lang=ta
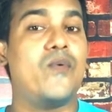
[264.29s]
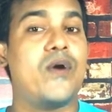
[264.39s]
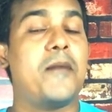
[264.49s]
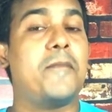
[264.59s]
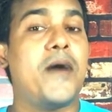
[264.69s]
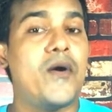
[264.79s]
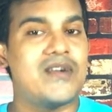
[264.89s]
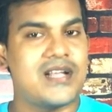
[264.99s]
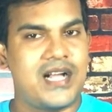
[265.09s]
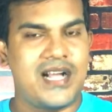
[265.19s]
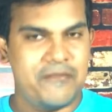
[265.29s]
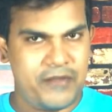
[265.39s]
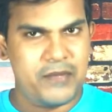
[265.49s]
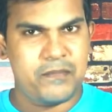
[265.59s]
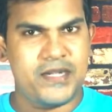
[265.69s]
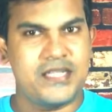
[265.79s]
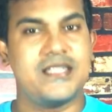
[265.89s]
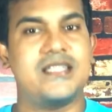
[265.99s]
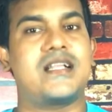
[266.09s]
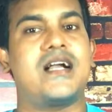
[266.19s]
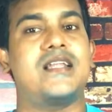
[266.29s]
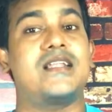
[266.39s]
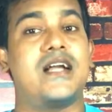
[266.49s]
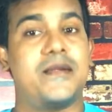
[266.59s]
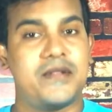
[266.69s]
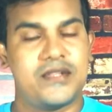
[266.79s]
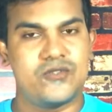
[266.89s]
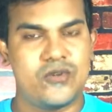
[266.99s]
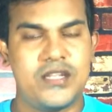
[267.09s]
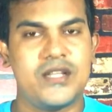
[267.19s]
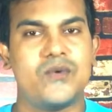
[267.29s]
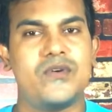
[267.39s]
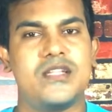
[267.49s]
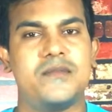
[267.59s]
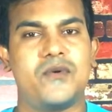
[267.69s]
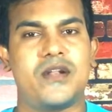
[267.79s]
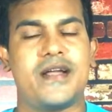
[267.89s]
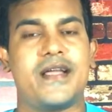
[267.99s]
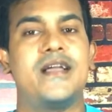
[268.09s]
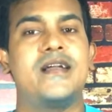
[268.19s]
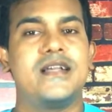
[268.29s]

உங்கள் அப்பா உனக்காக வெயிட் பண்ணிட்டு இருக்காரு அப்படின்னு சொல்லி கூட்டிகிட்டு போகிறாங்க